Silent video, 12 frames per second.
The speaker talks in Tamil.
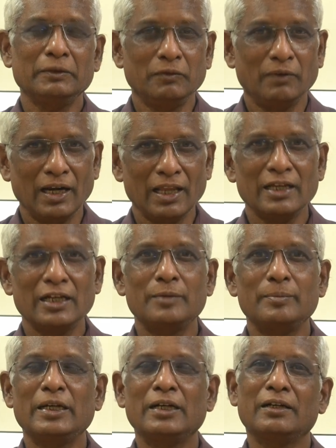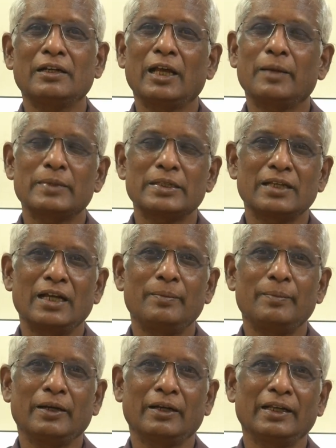வழக்கமாக நாம்
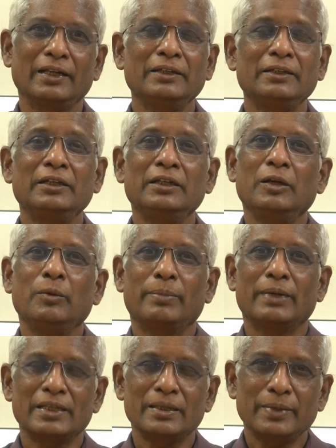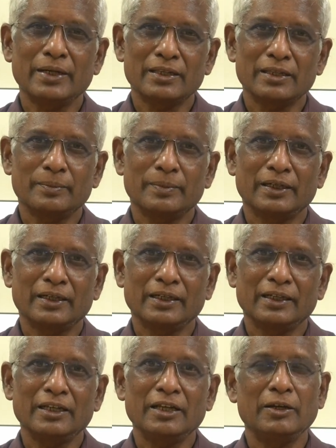சாப்பிட்ற பதப்படுத்தப்பட்ட
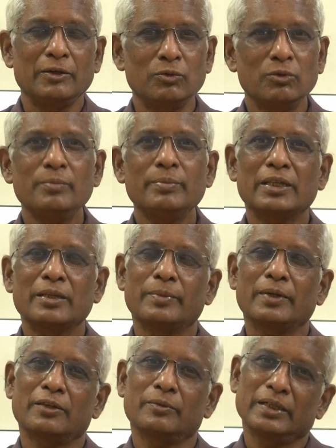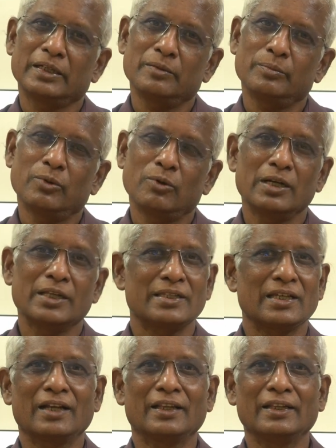நுண்பதப்படுத்தப்பட்ட பொருளை
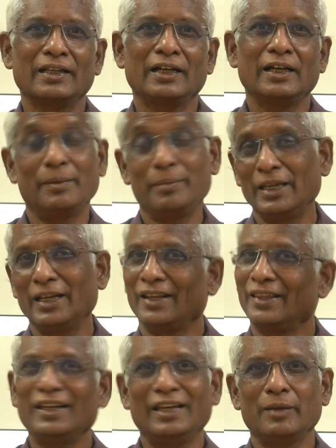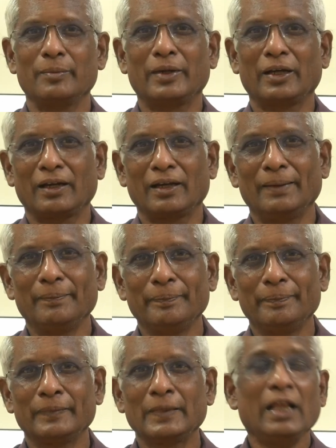சார்ந்ததா அப்படிங்கிறது இன்றைக்கி பார்க்கலாம்
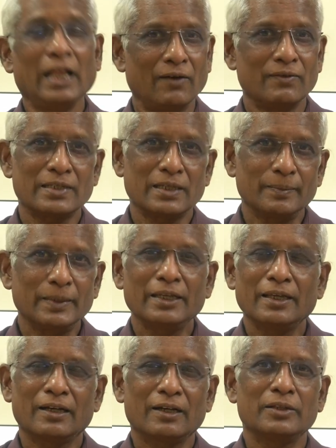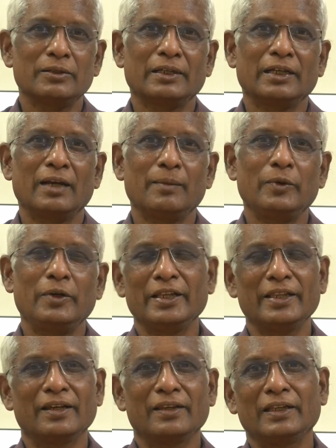அவசரமாக யாராவது கிளம்ப
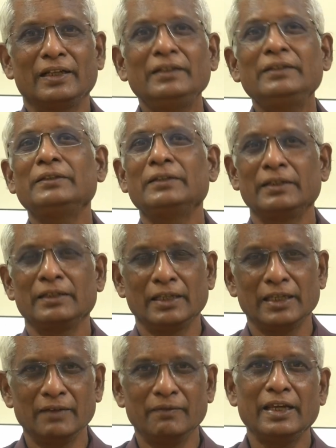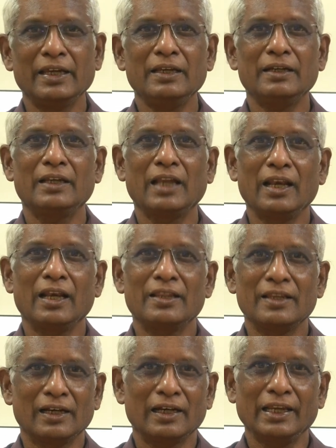வேண்டியது இருந்தால் இவை
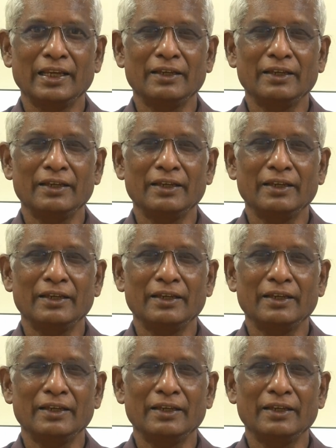நல்லது அல்ல